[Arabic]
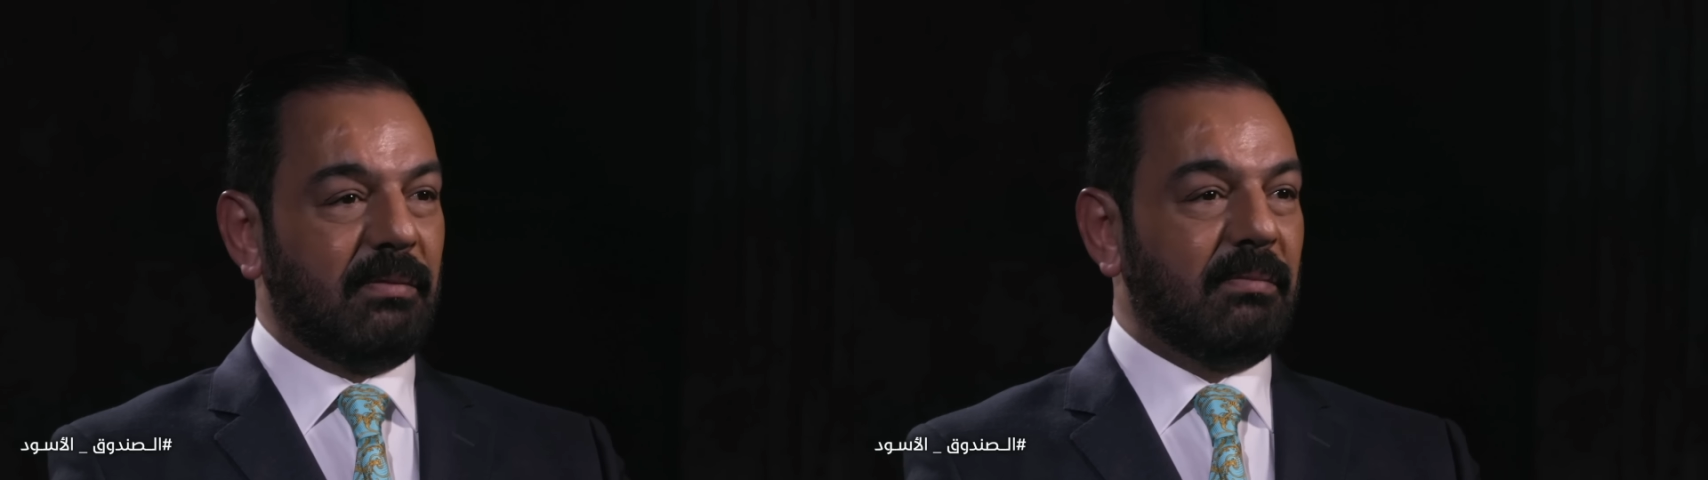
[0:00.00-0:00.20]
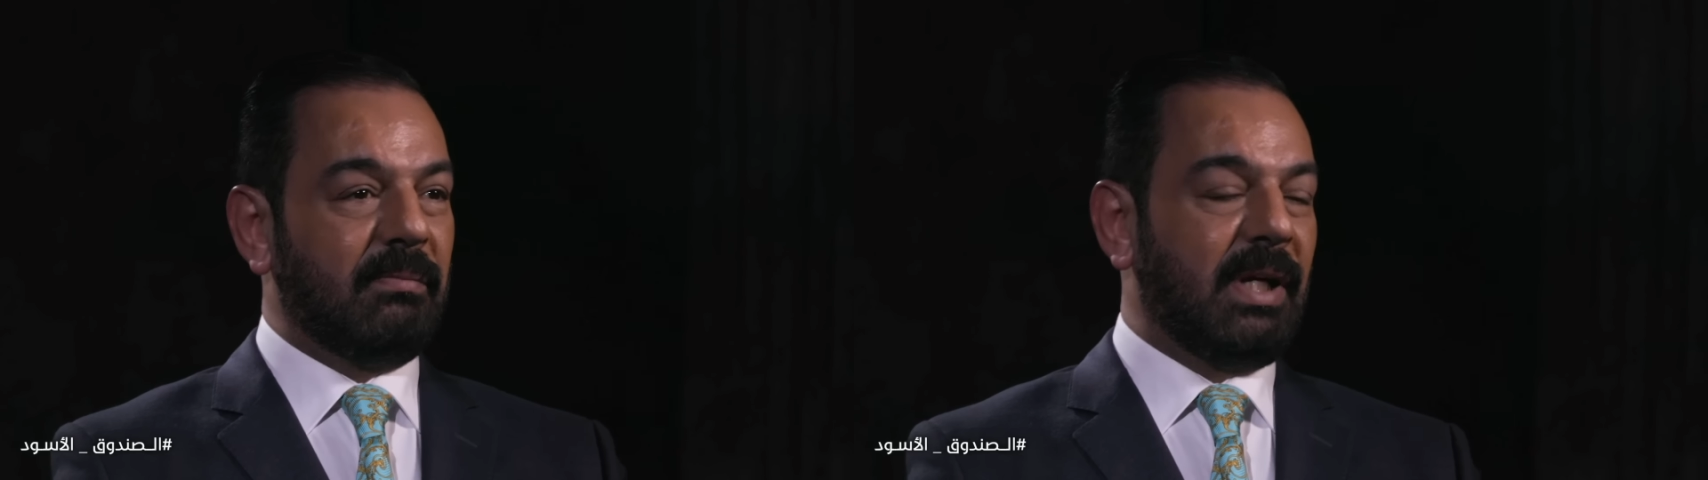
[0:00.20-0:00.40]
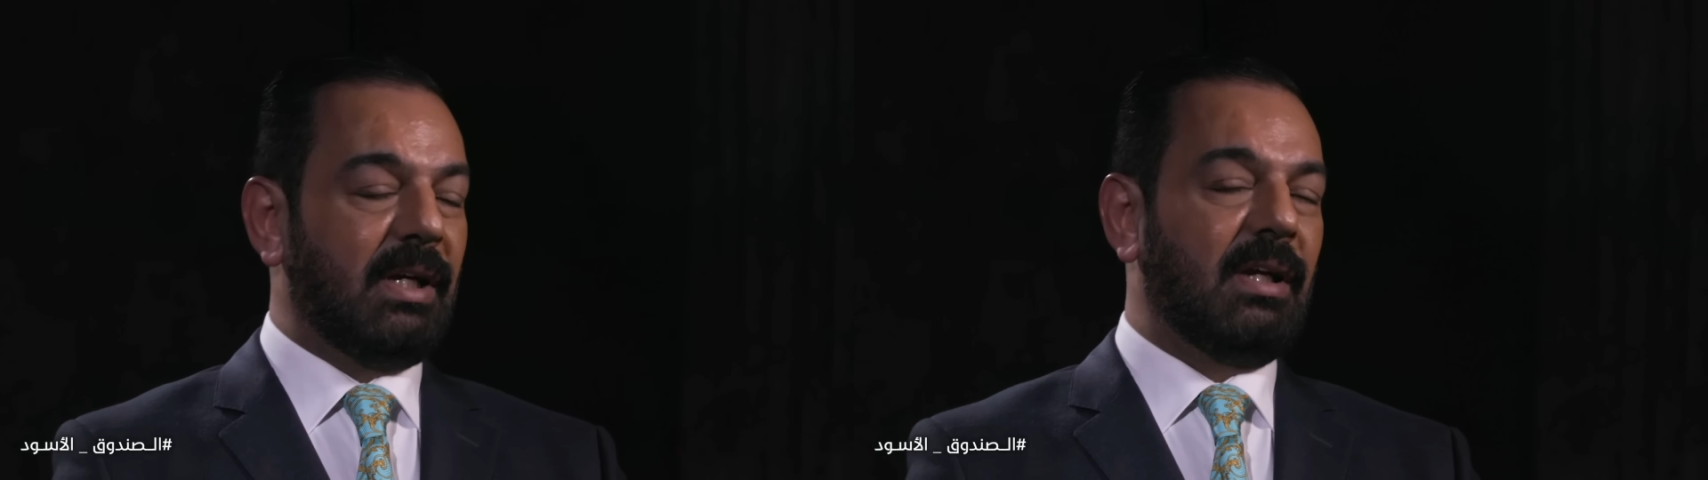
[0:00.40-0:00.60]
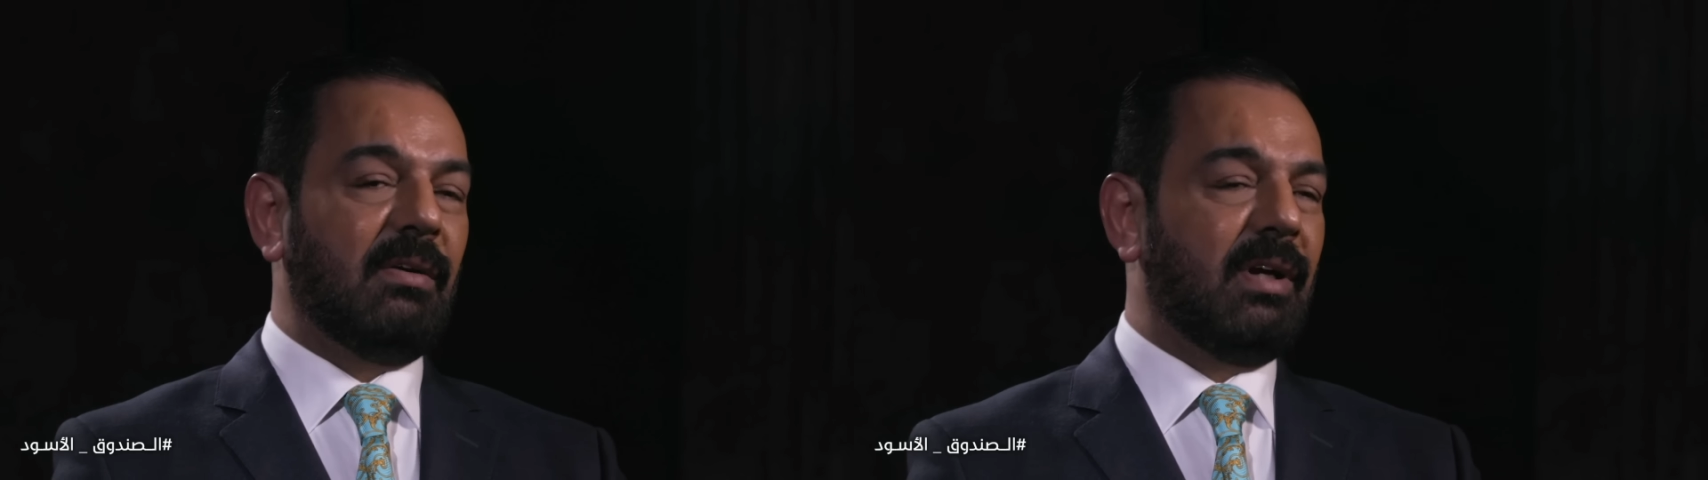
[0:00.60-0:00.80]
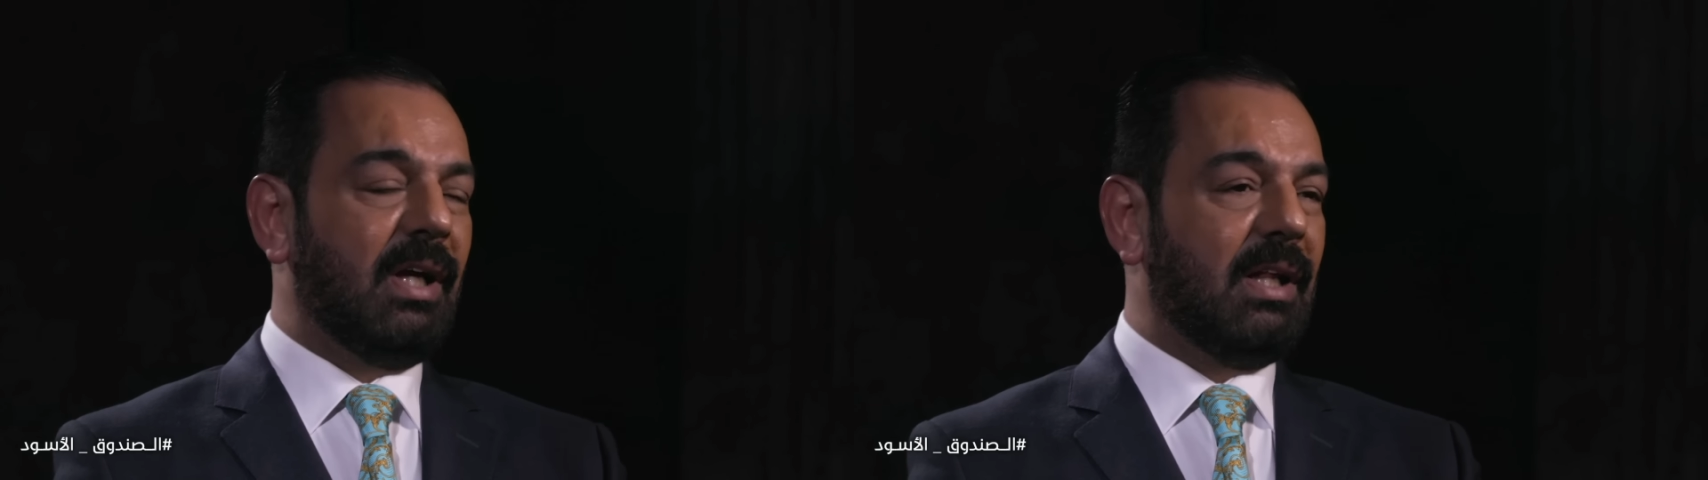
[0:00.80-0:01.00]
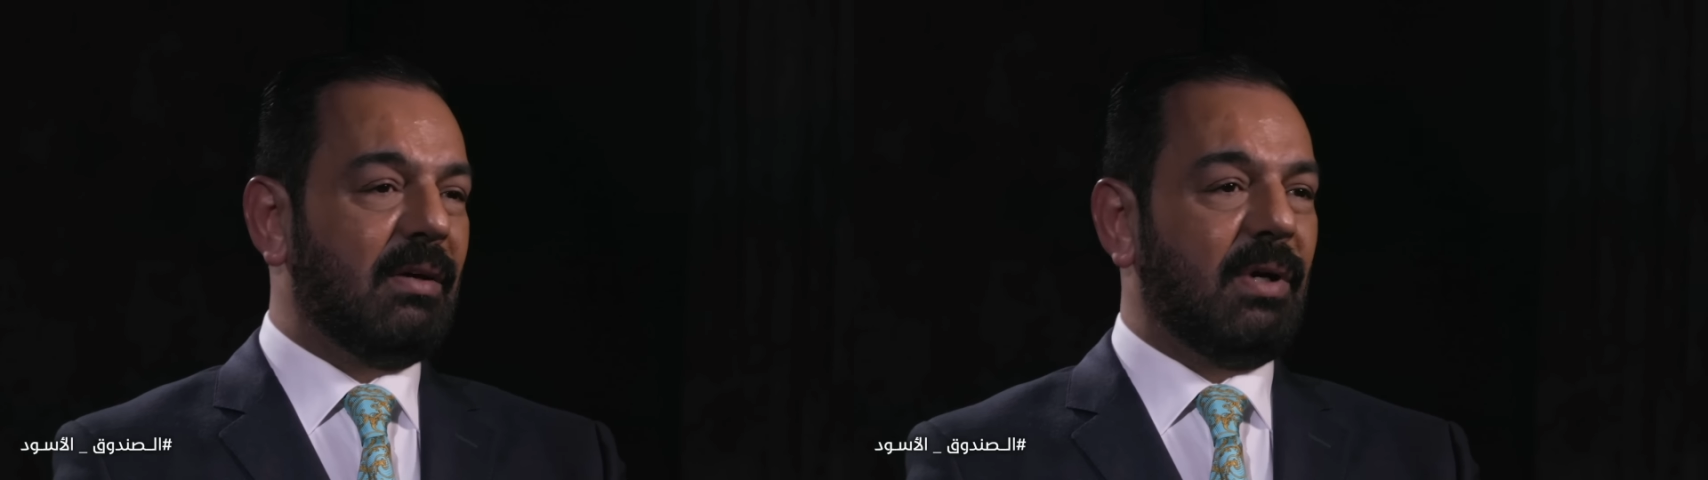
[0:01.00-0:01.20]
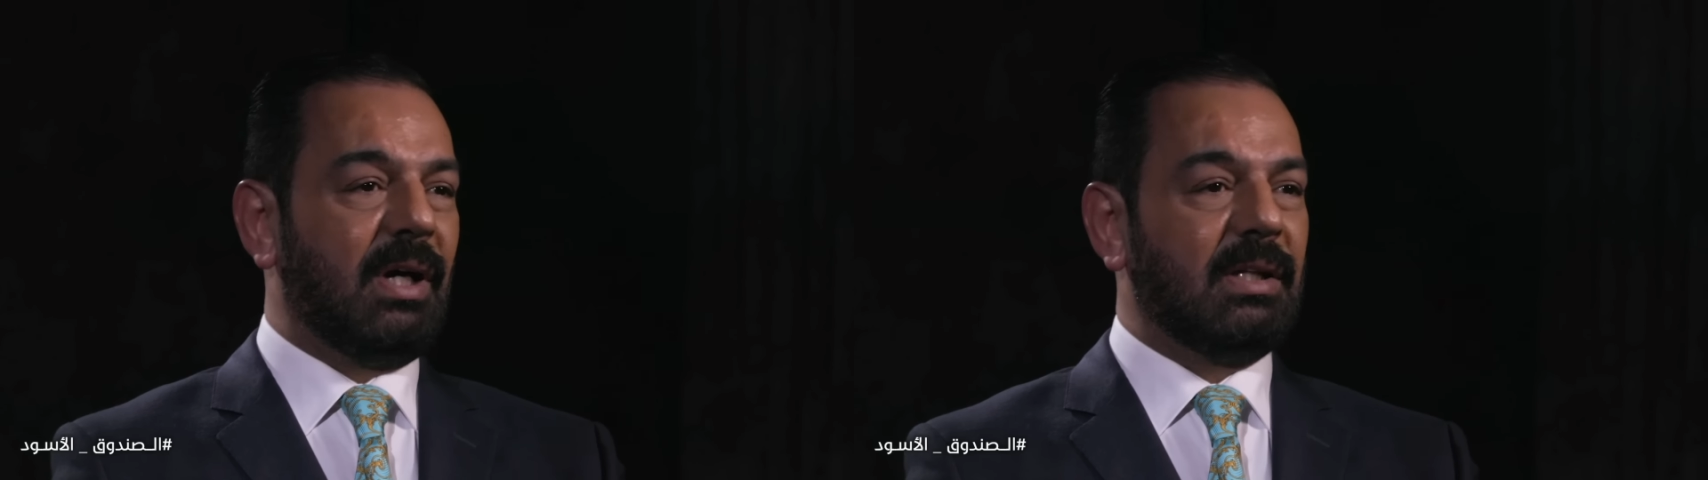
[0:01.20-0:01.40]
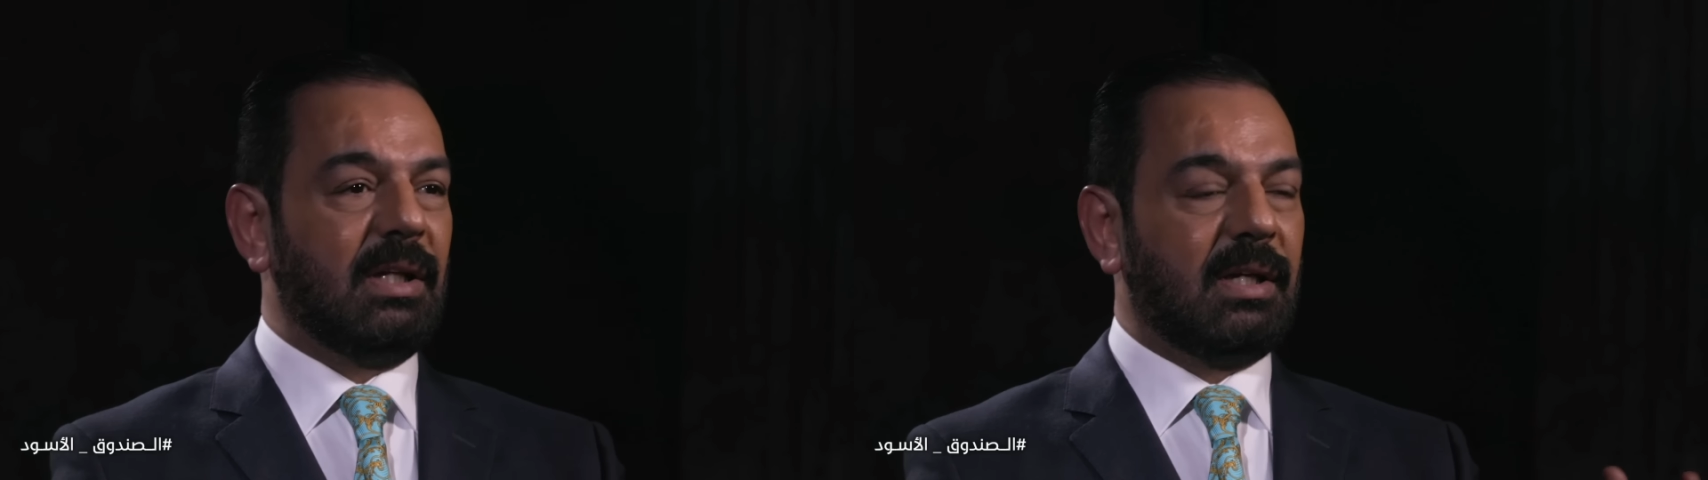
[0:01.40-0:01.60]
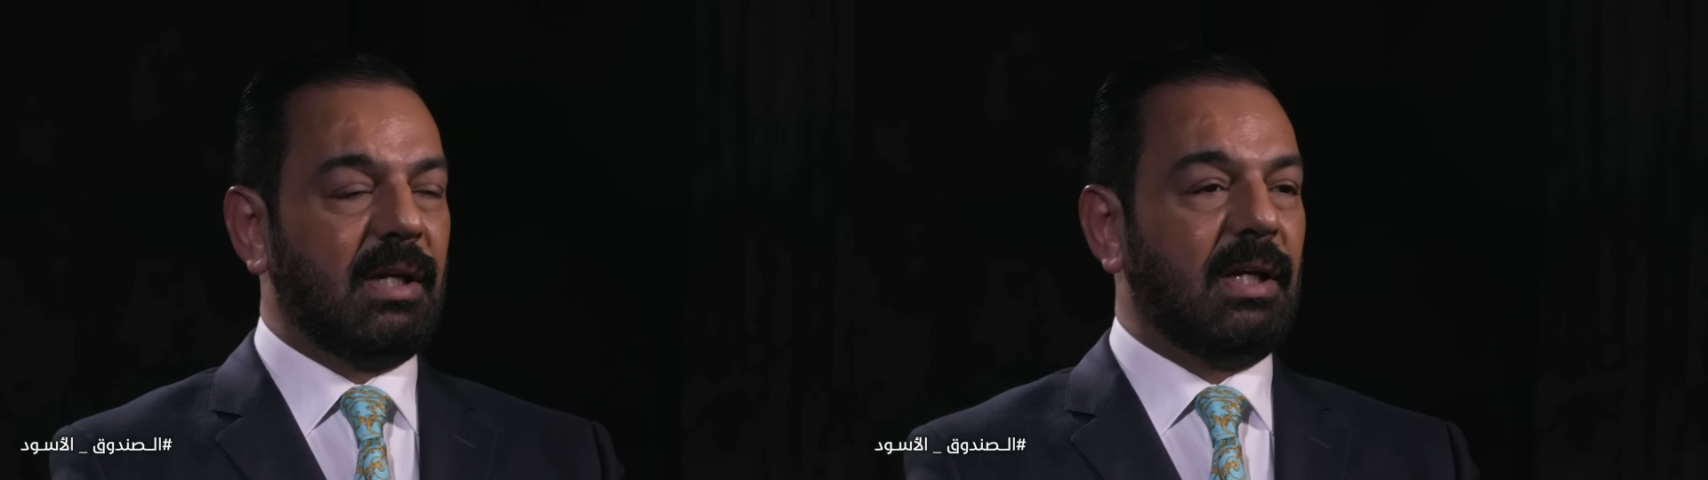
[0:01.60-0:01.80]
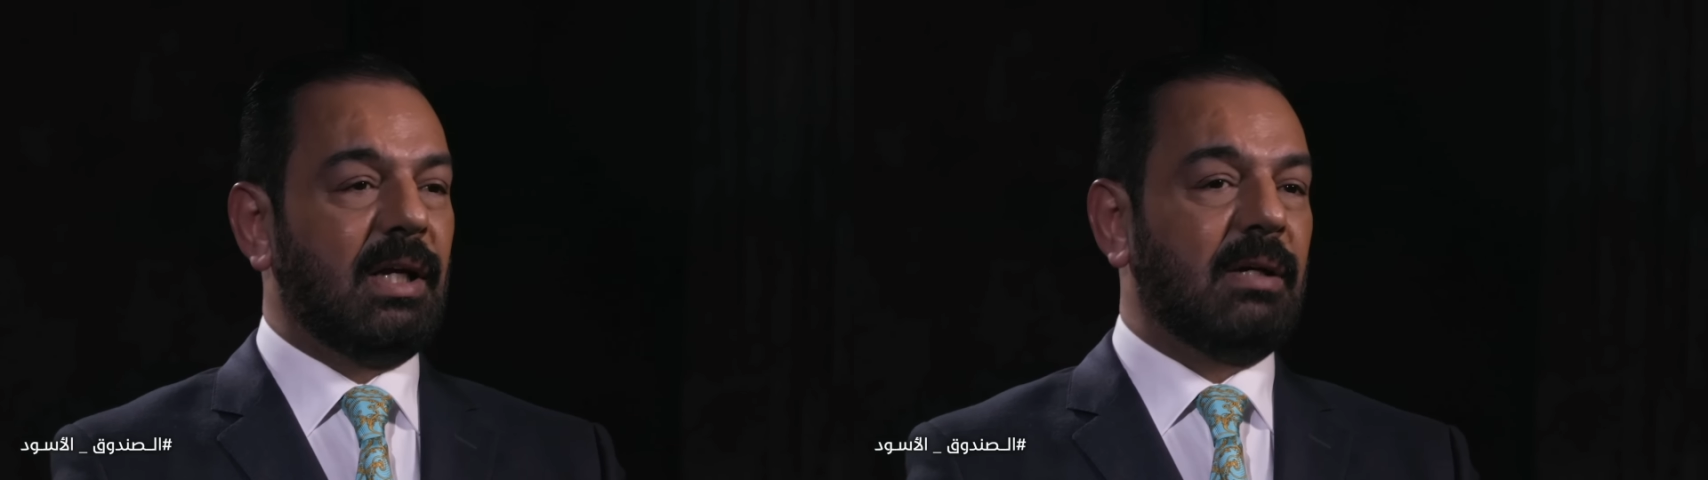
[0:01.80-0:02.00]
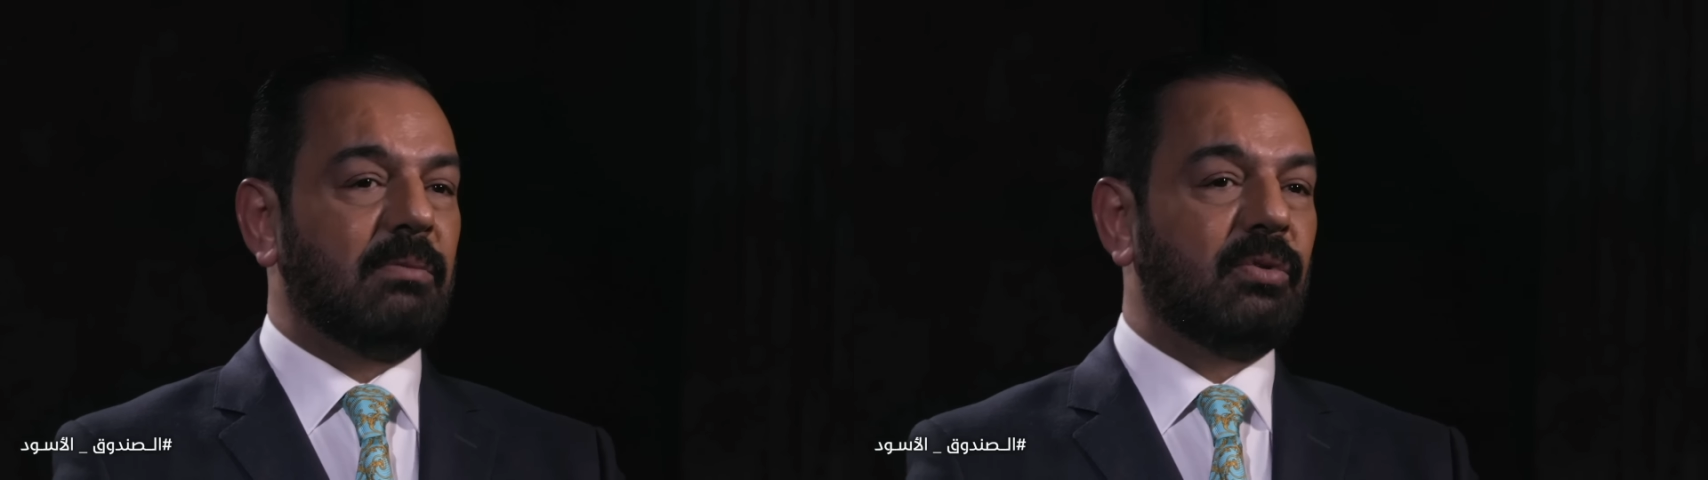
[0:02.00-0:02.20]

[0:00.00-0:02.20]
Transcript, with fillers: بين او كذا وهذا الكلام